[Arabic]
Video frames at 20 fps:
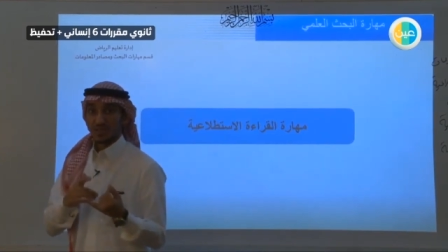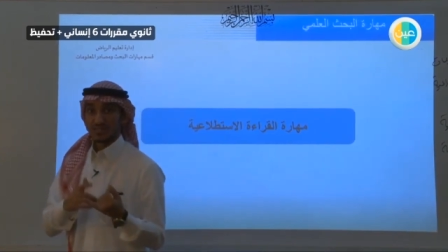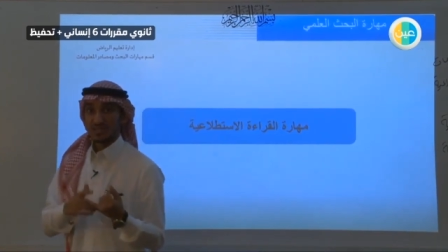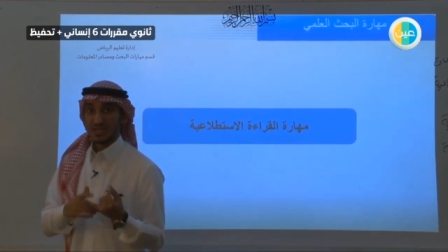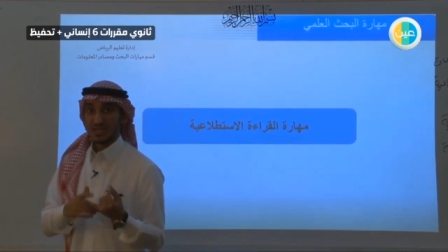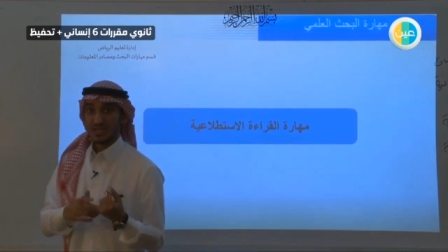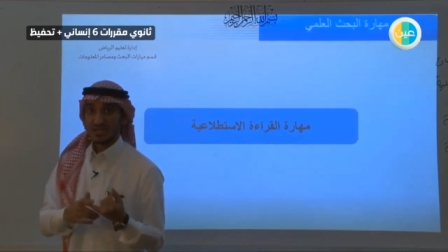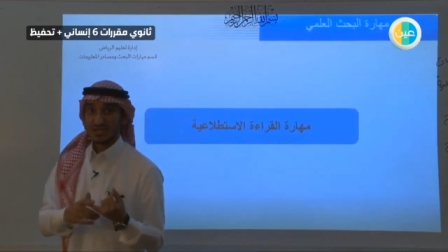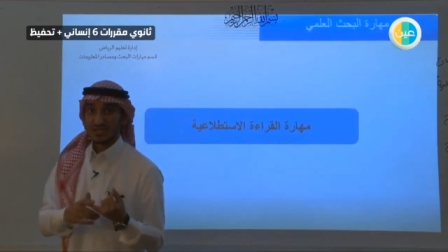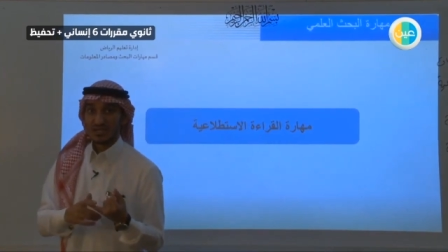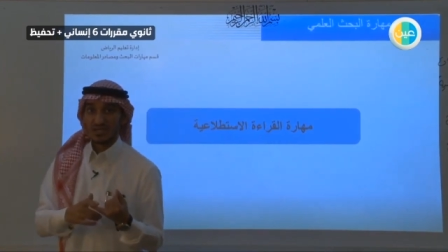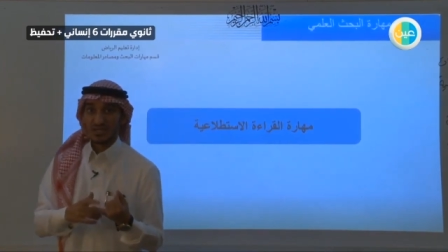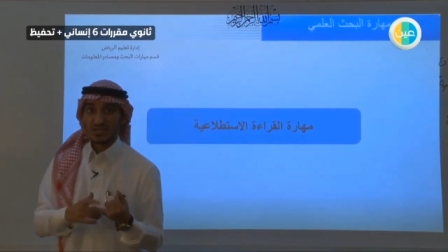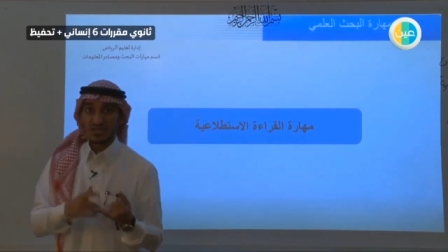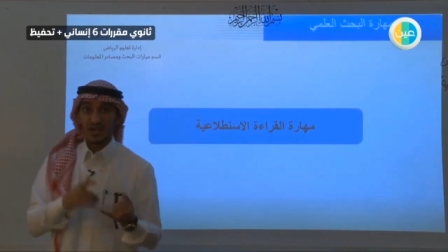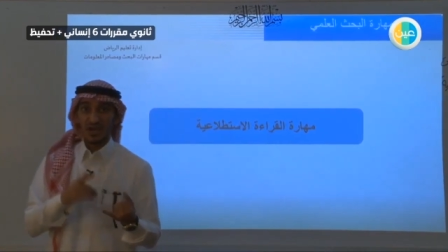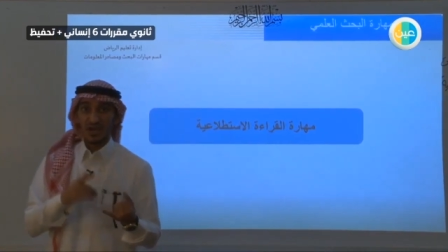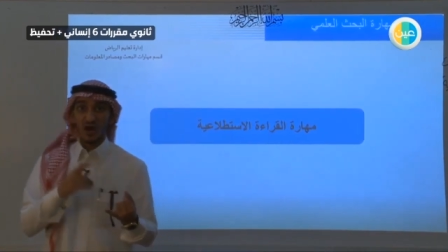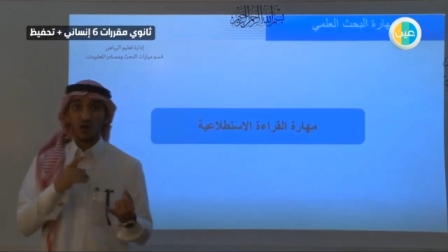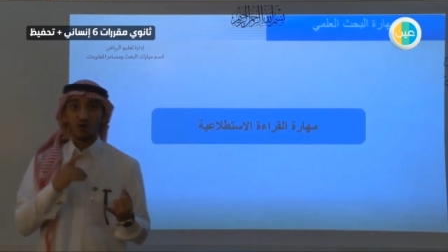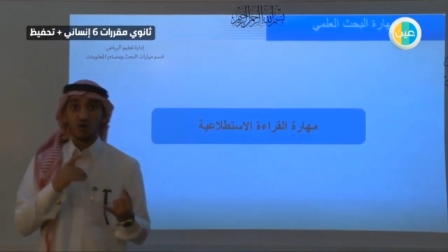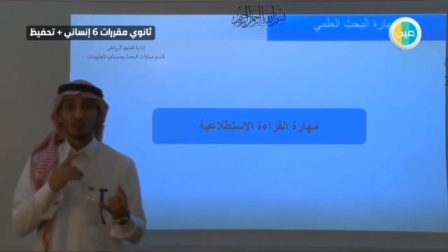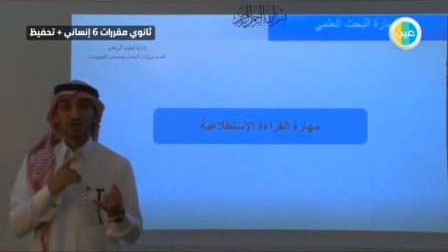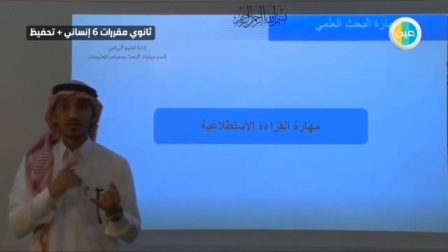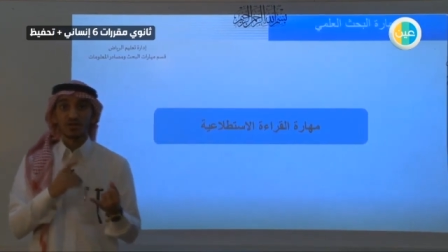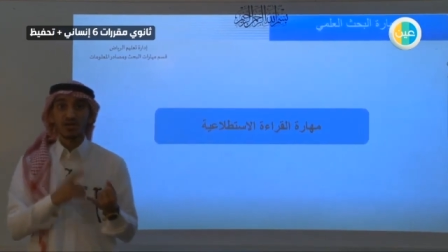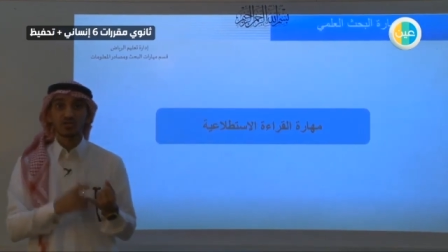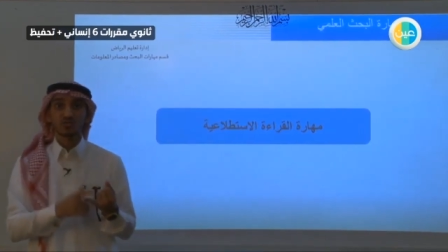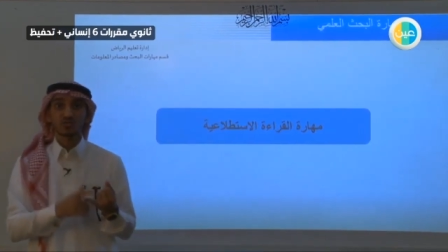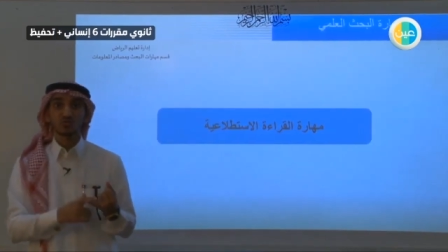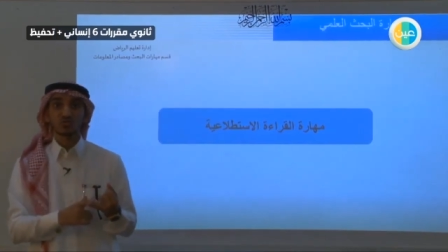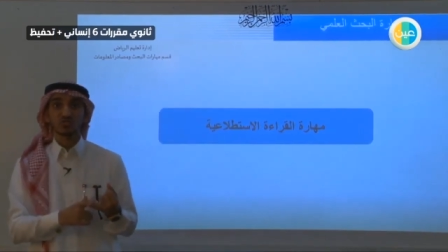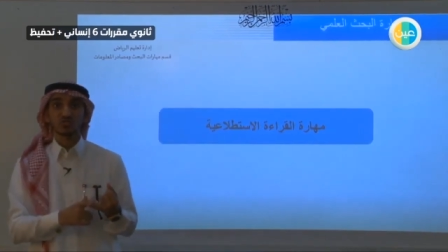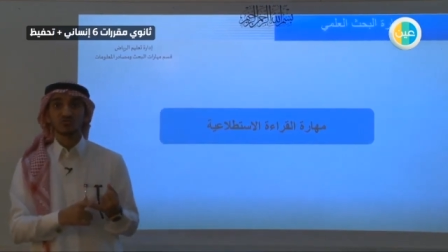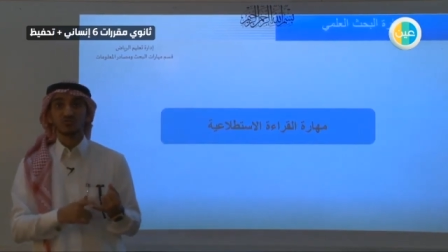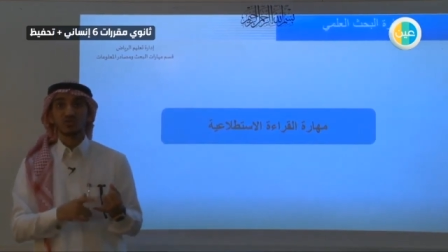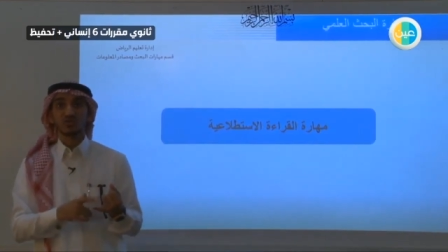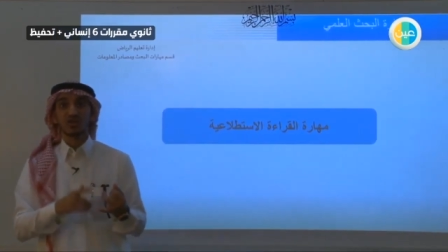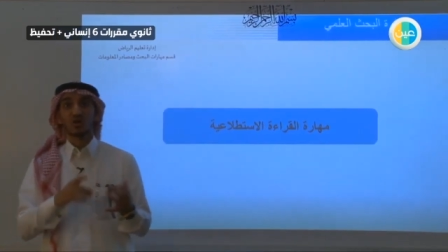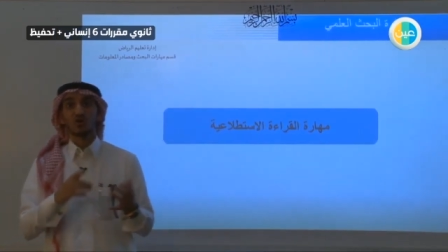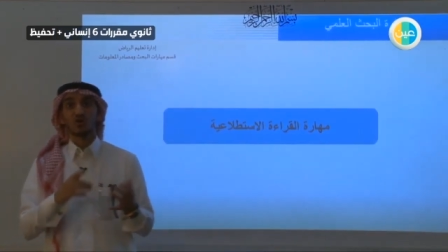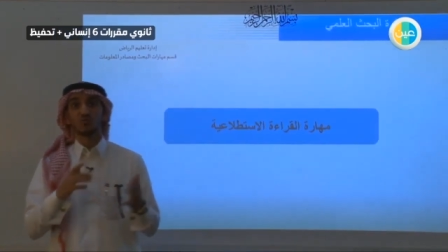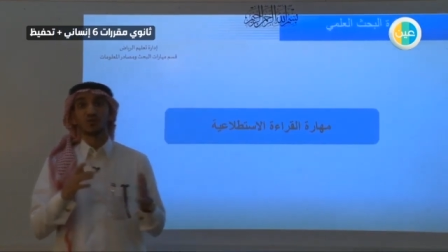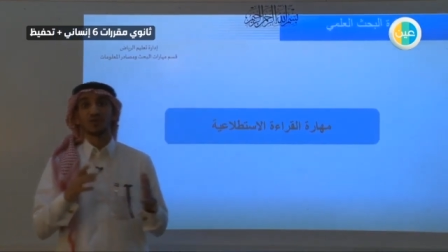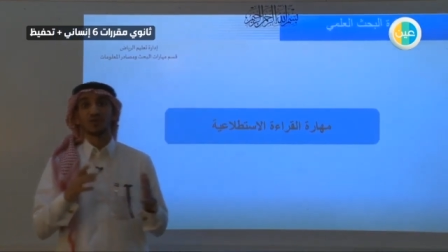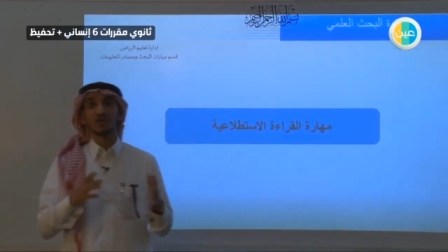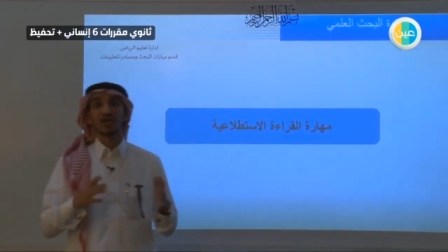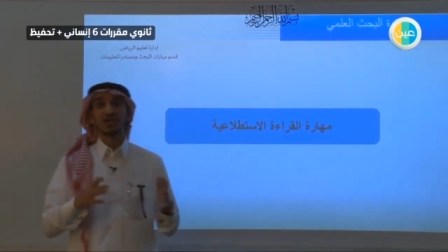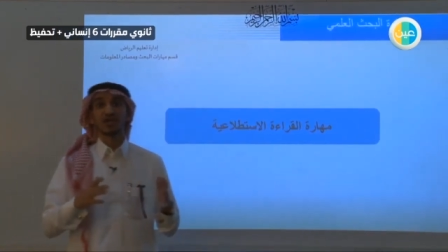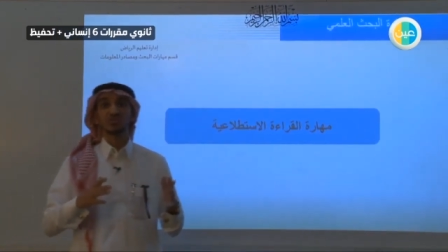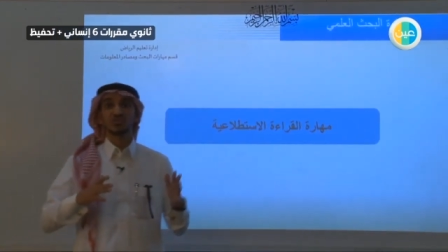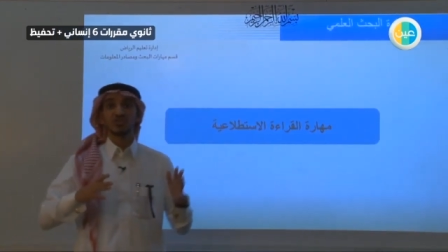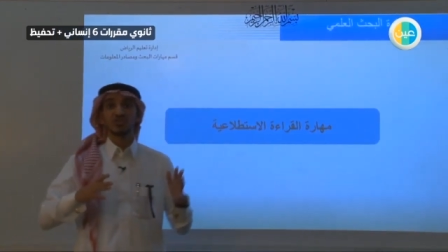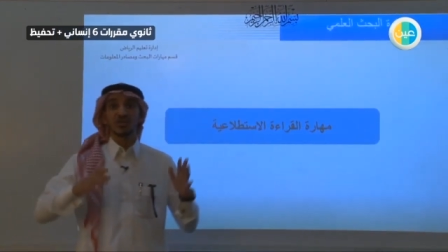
تاريخي او منهج وصفي او منهج